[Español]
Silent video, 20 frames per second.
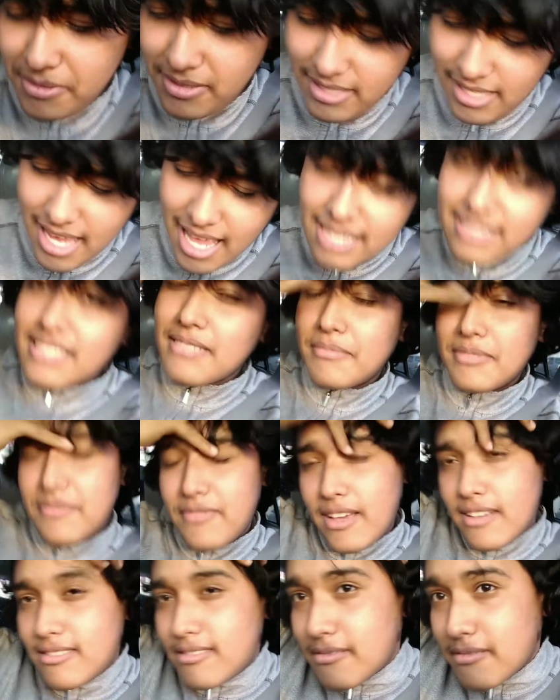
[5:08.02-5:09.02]
Pues si ya estamos
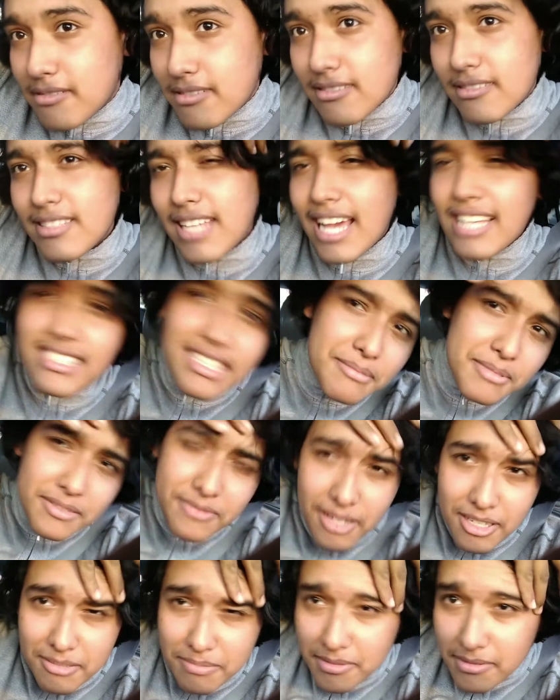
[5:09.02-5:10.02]
feos. Ya estamos
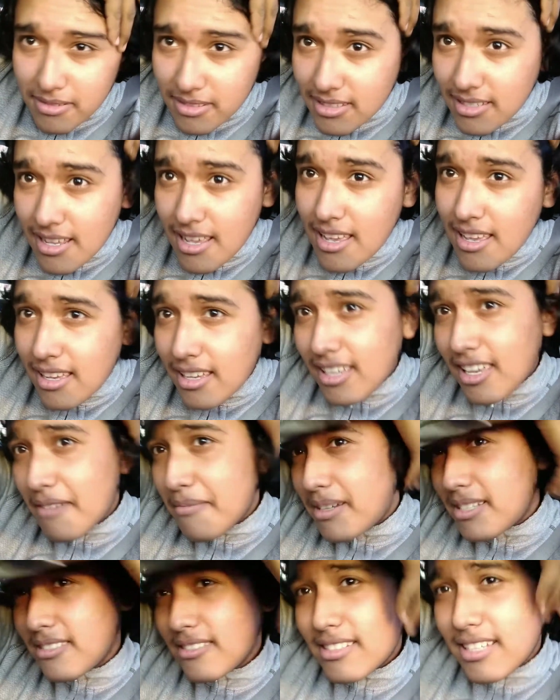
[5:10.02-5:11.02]
feos, pues. ¿Qué
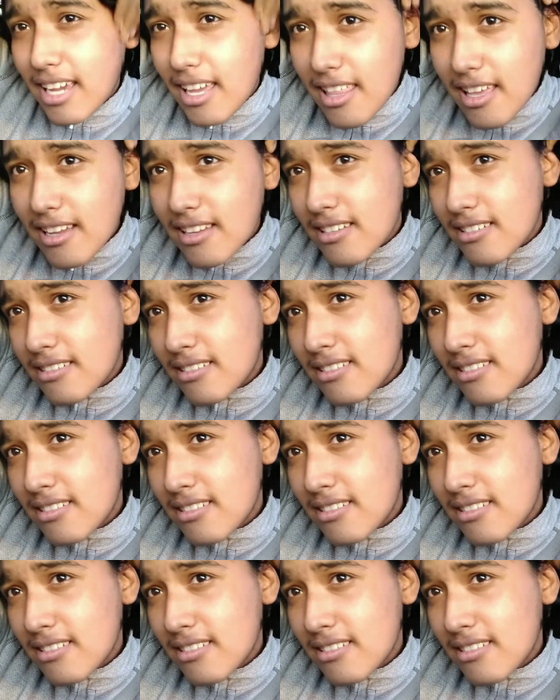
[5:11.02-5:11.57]
más nos queda?